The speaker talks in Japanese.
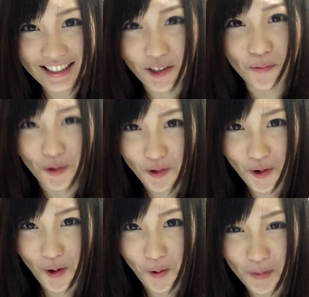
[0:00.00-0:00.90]
今日も
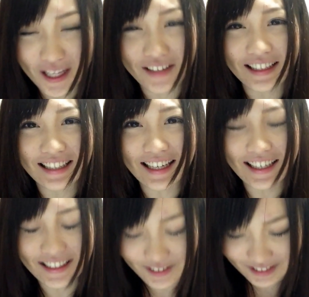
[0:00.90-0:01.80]
見てくれてあり
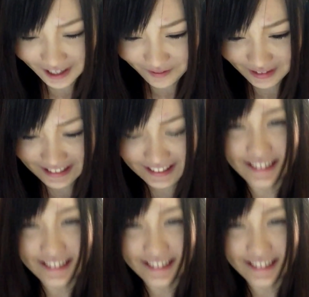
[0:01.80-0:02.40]
がとうございます。